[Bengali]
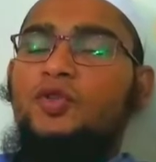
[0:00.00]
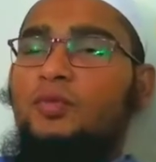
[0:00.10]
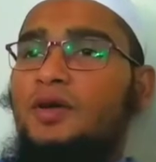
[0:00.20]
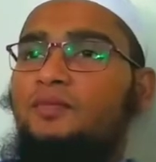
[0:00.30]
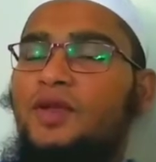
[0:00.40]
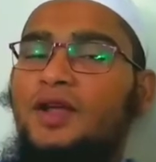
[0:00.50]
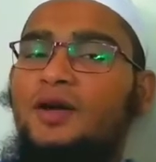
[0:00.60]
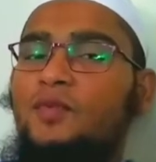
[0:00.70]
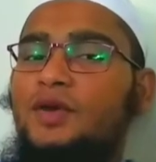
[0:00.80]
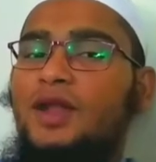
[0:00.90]
বর্তমান
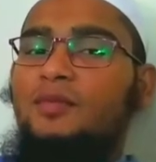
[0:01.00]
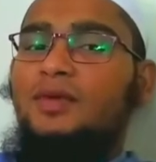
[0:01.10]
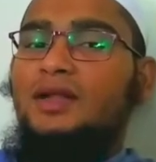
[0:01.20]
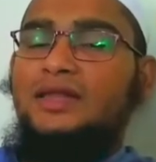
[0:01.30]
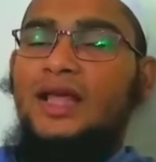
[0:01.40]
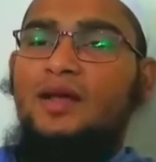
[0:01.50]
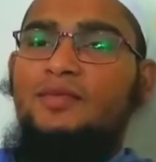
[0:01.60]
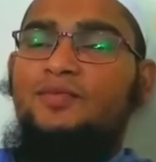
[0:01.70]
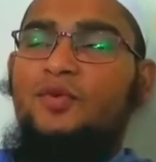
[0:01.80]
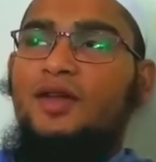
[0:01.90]
প্রেক্ষাপটে আমরা
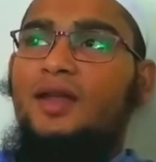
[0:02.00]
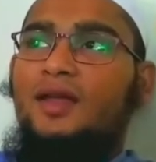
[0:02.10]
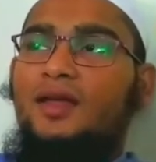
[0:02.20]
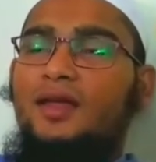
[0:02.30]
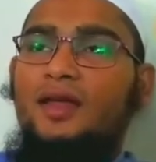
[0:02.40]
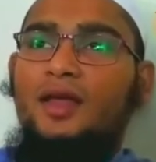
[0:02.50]
তারাবি পড়াটাকে